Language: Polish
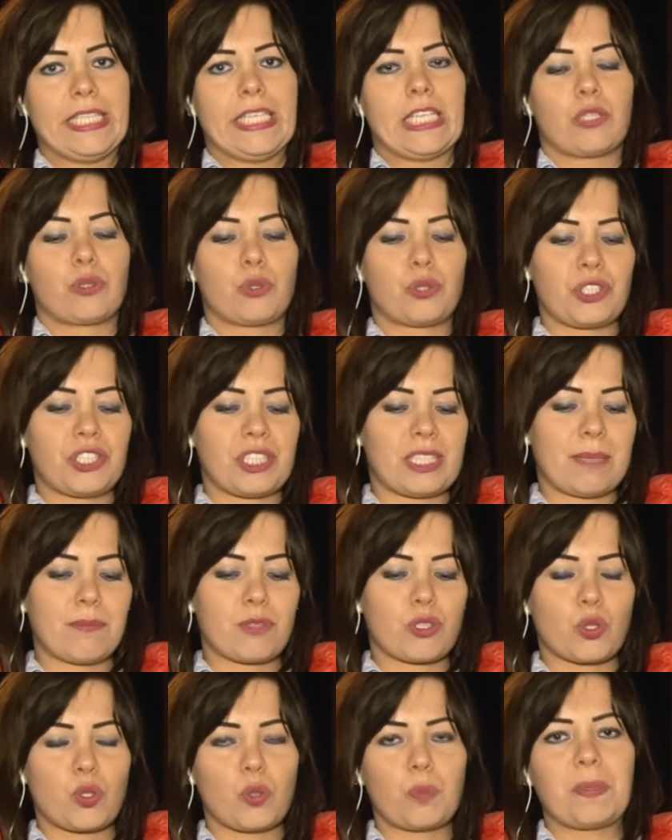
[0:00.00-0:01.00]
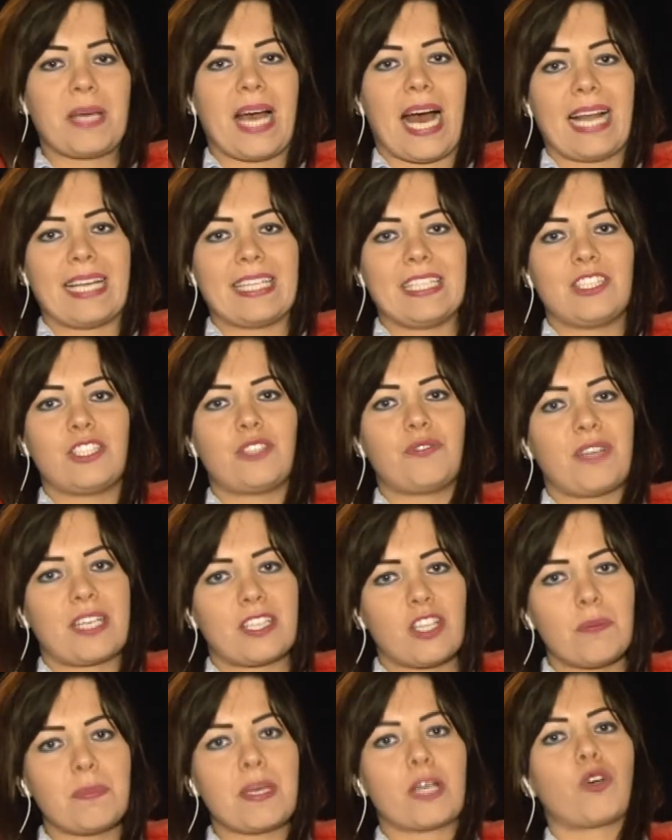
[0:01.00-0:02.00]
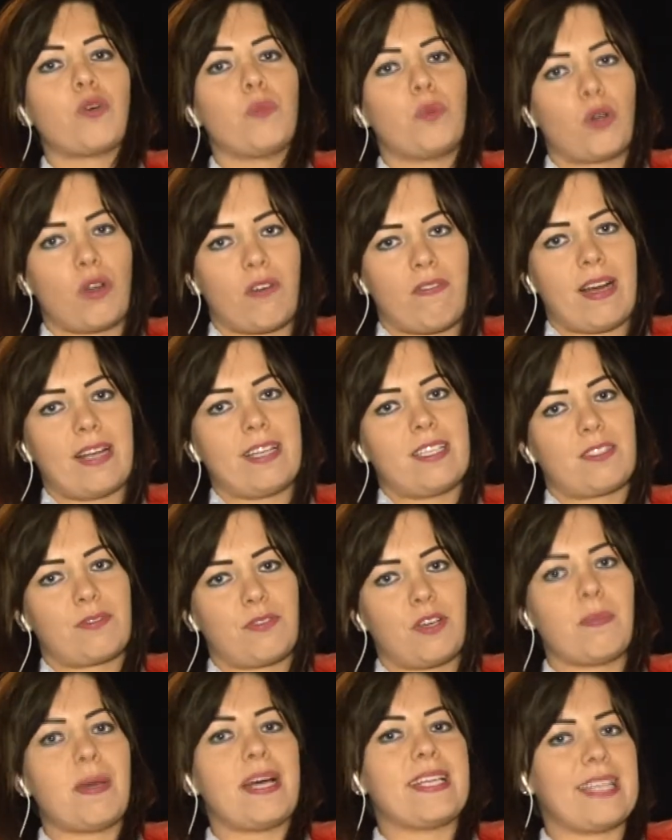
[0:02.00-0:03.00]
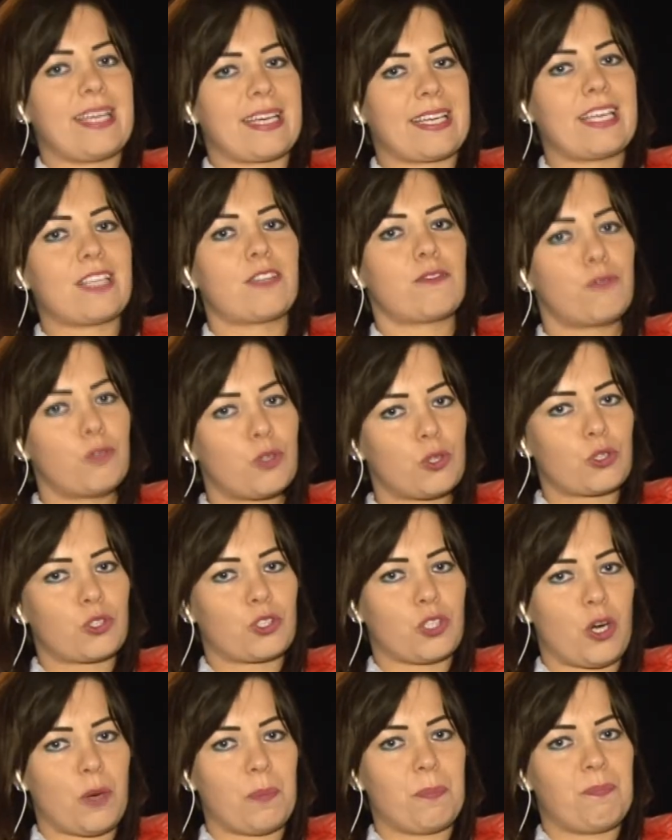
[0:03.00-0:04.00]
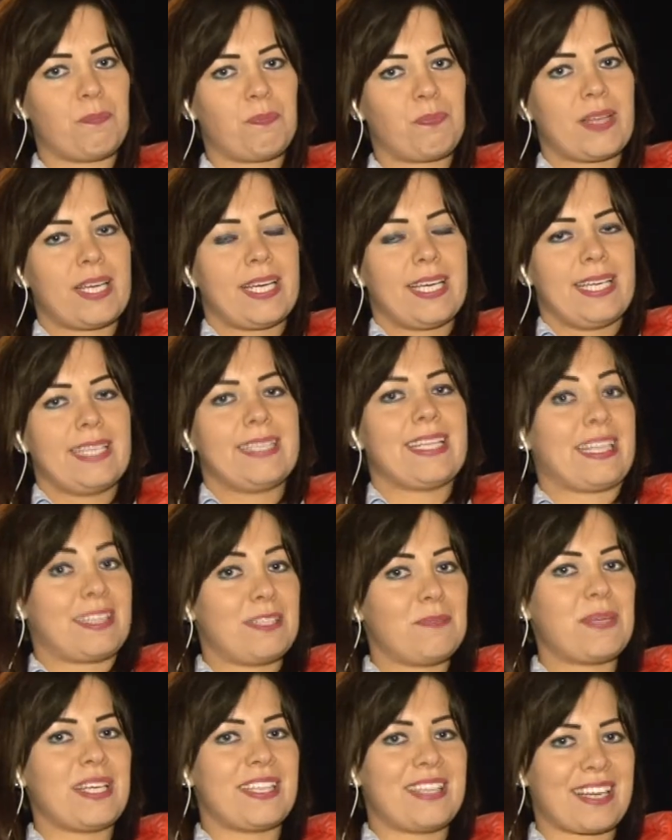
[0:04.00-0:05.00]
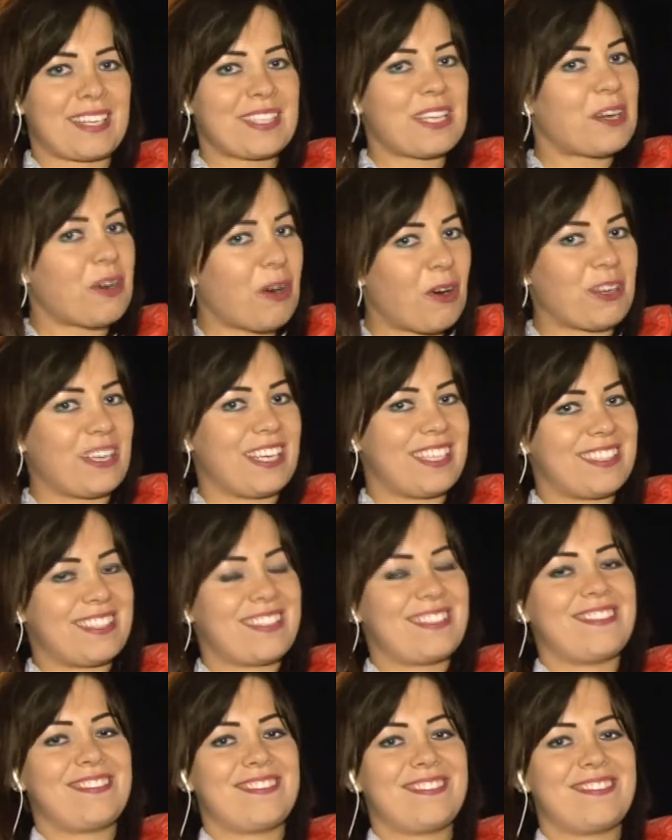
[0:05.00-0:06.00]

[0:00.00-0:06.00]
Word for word: którzy się tam skupiali, świadomie kumulowali swoją energię twórczą. Na tym jednak nie koniec.